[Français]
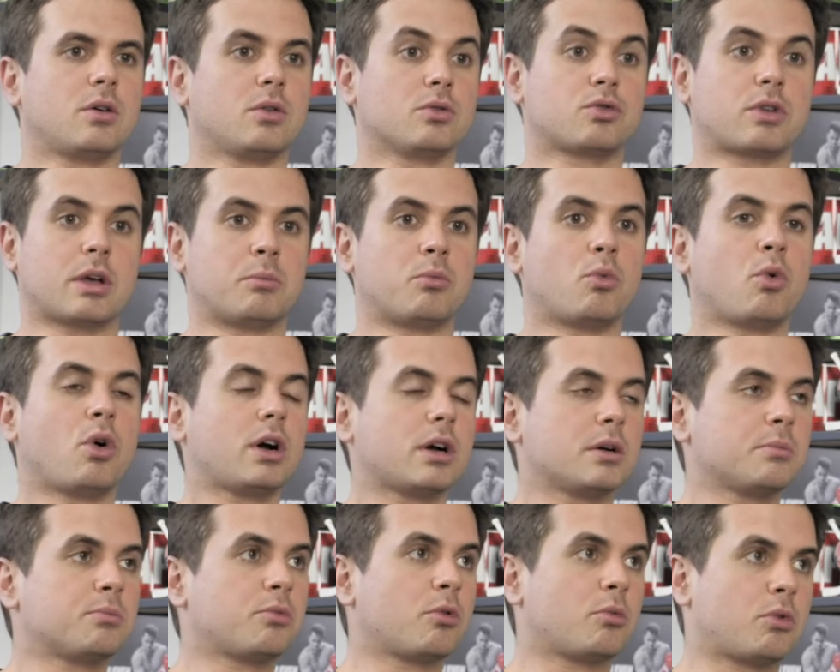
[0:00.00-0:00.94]
en tout cas
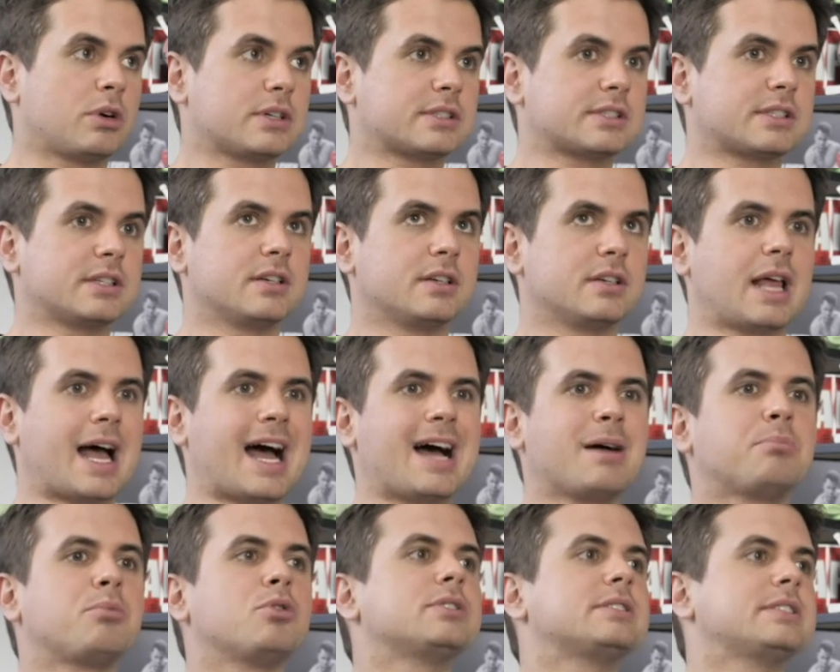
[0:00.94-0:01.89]
moi, pour moi, c'est
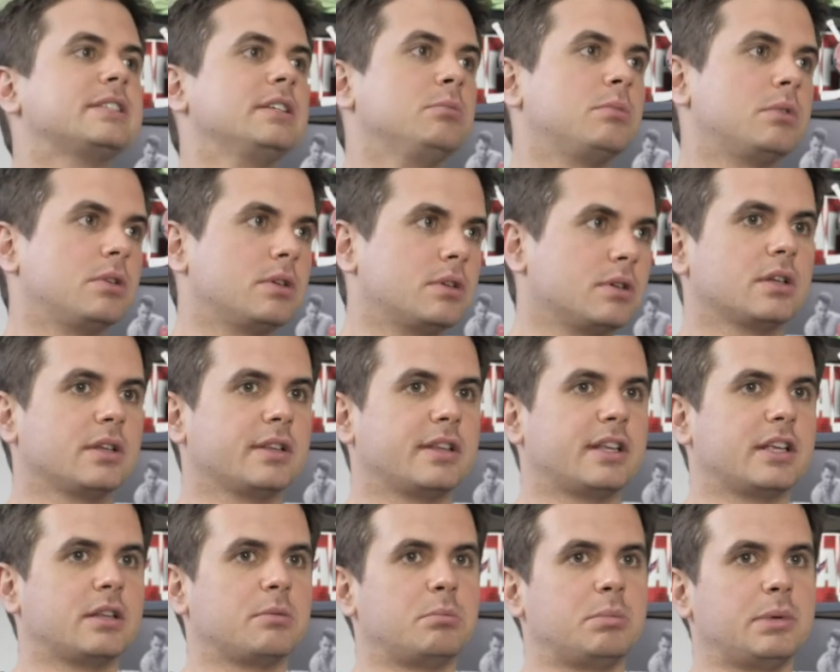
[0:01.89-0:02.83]
impossible
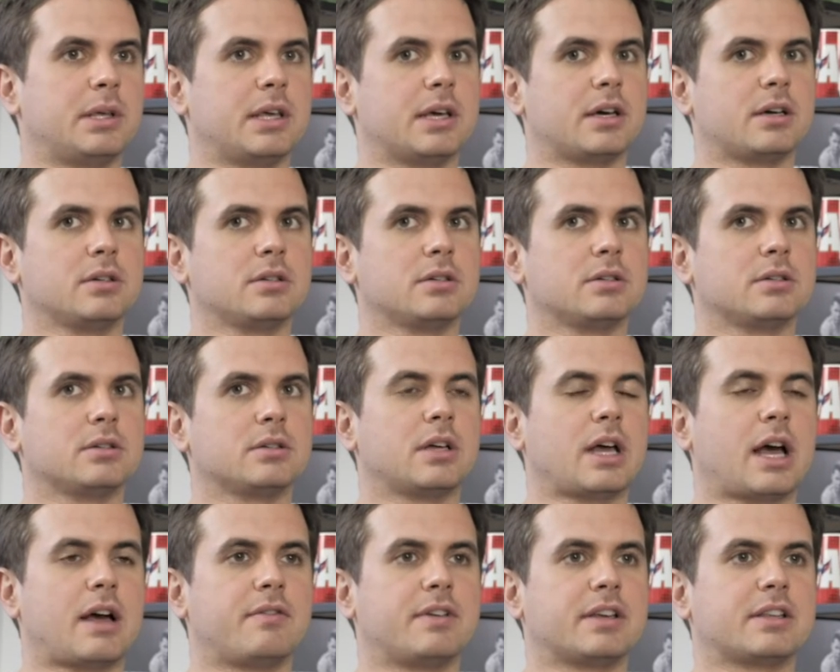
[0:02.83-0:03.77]
d'être bien
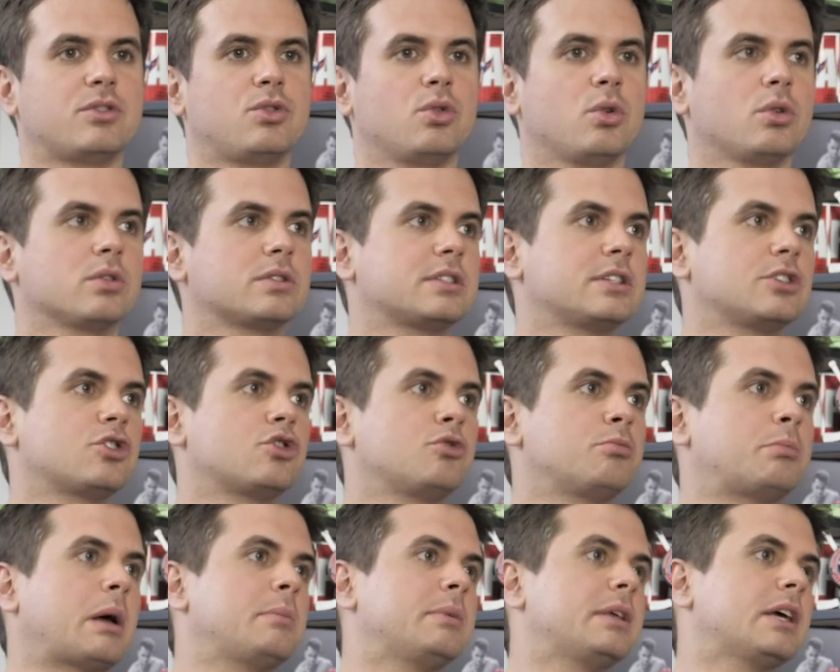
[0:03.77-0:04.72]
avec d'autres si je suis
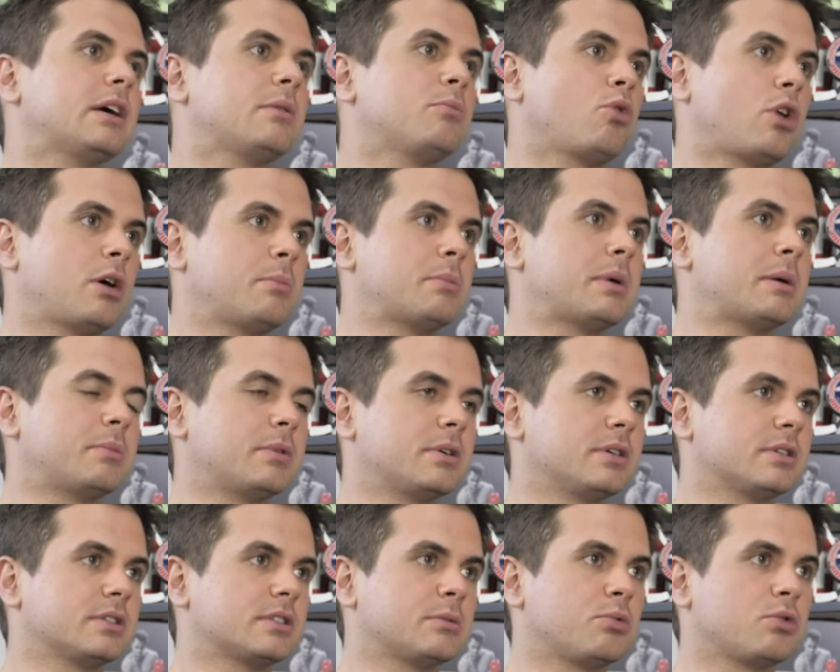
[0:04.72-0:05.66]
pas bien moi-même.
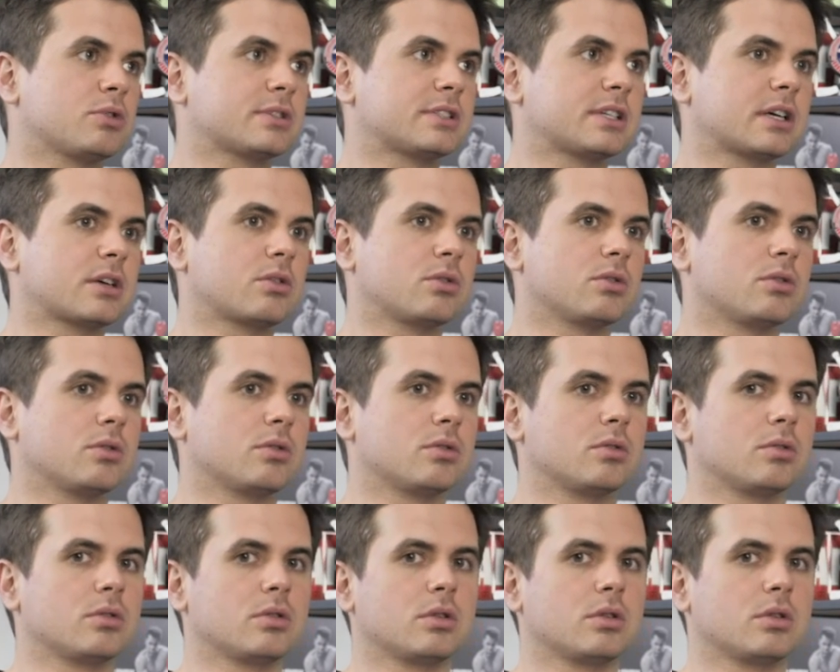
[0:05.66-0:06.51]
C'est pour ça que